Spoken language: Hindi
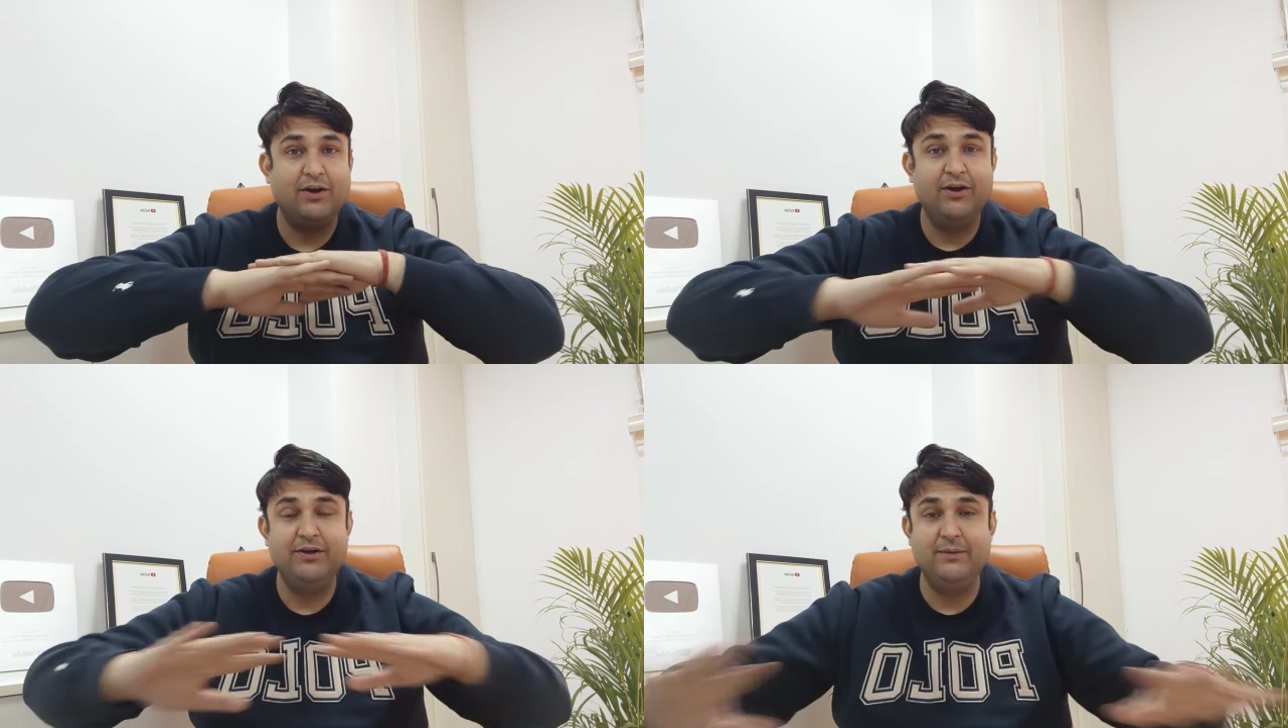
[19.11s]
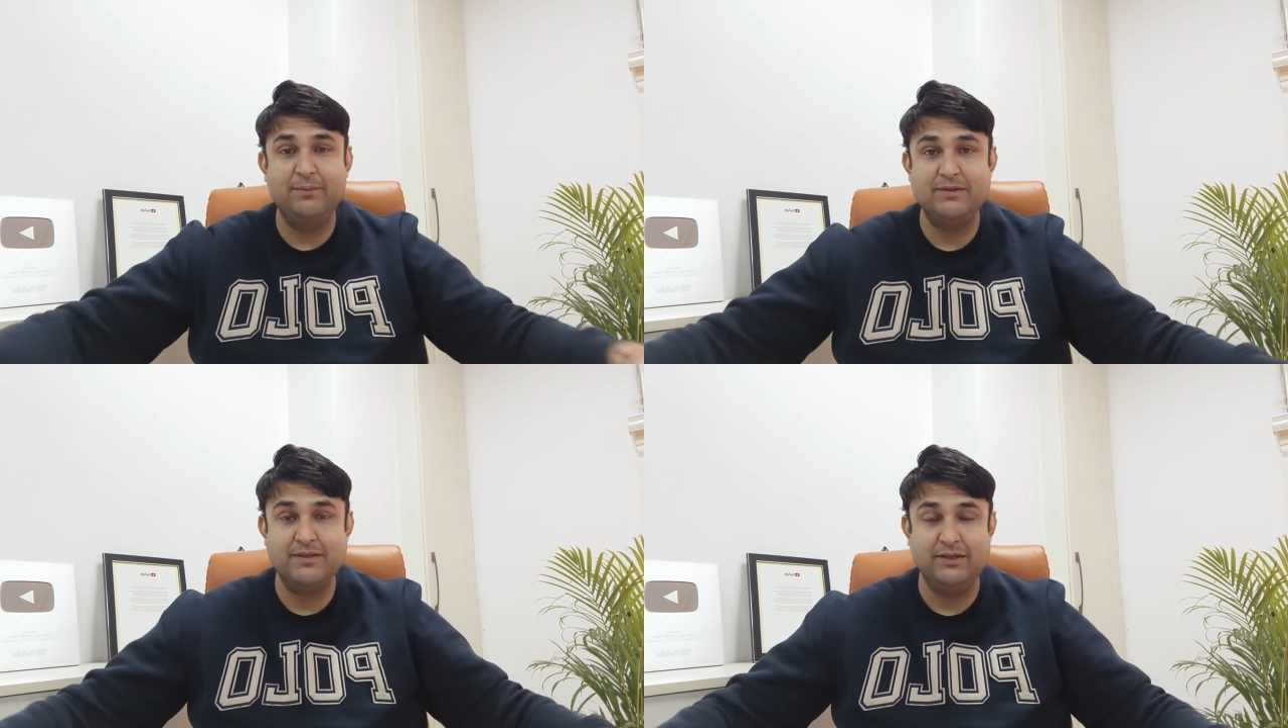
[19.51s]
हंड्रेड
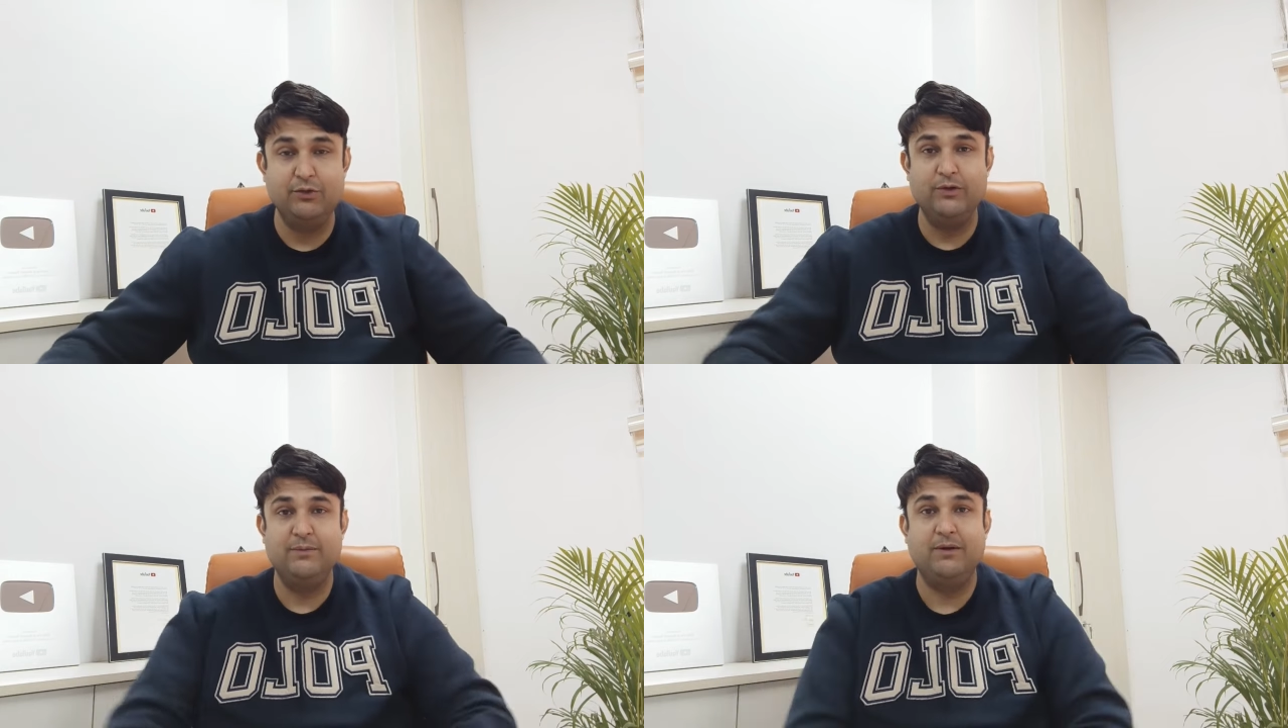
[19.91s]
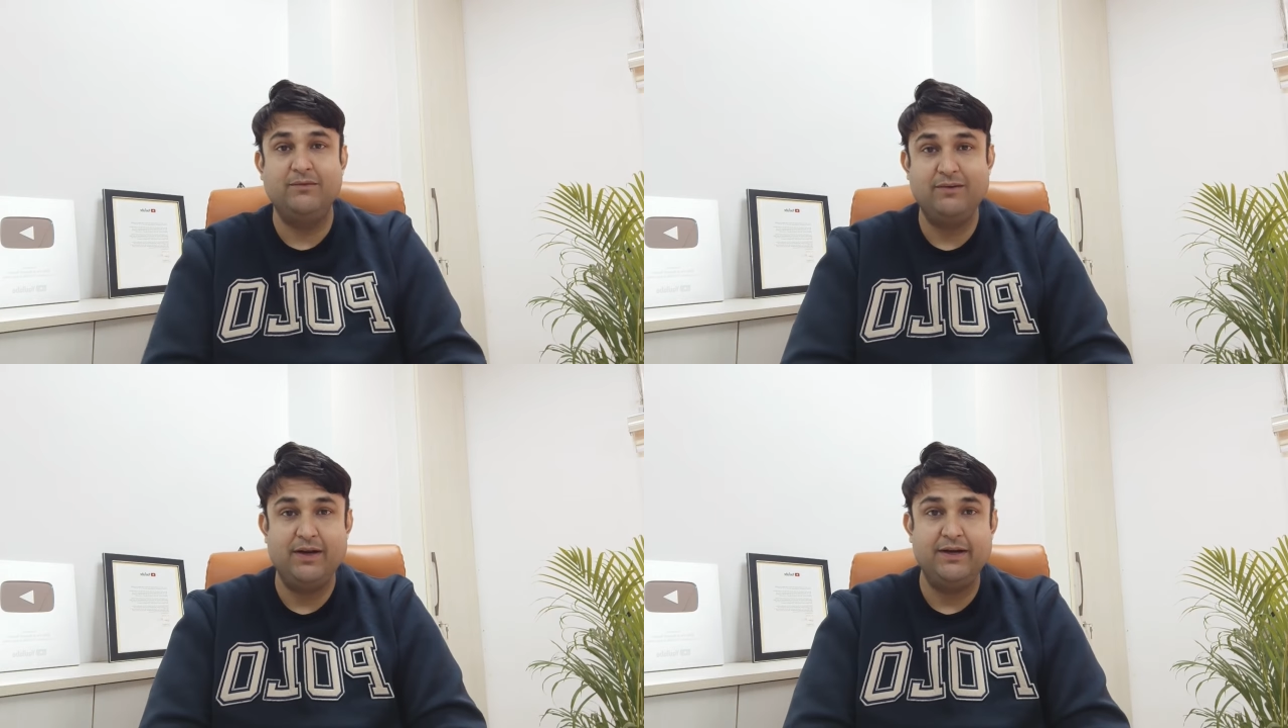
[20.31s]
परसेंट लोनेबल
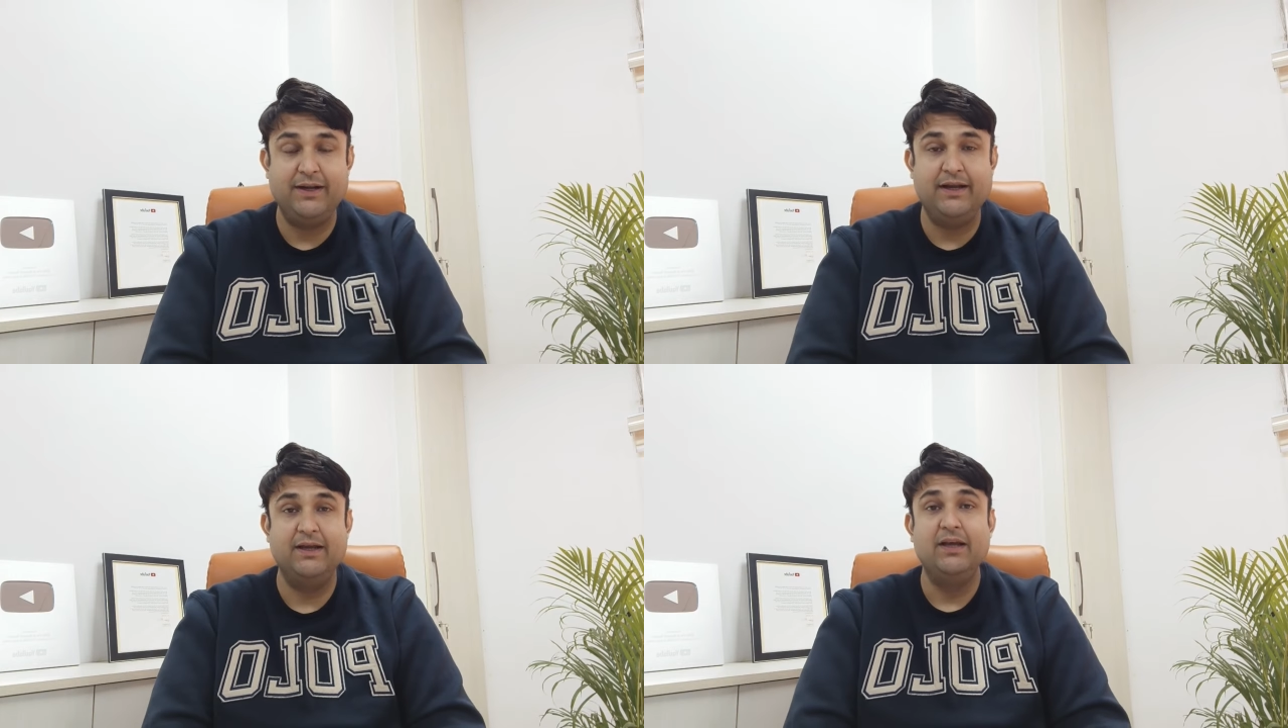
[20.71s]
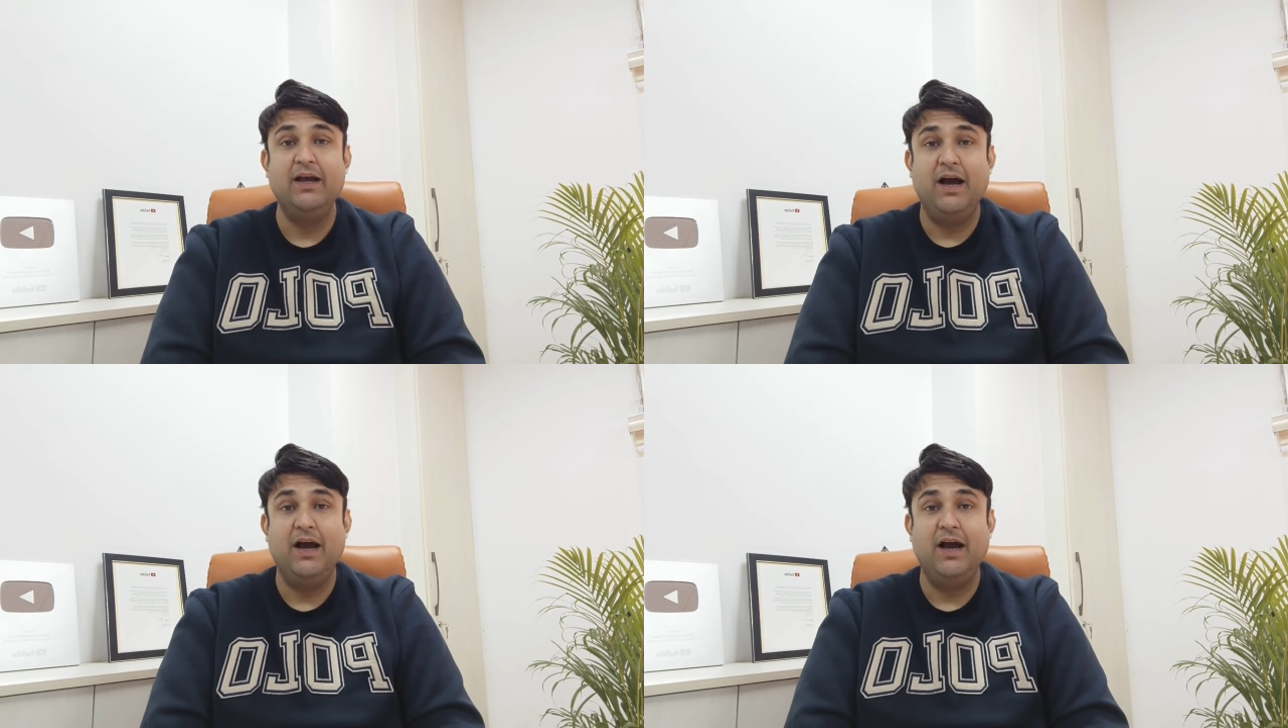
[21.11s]
फ्लैट है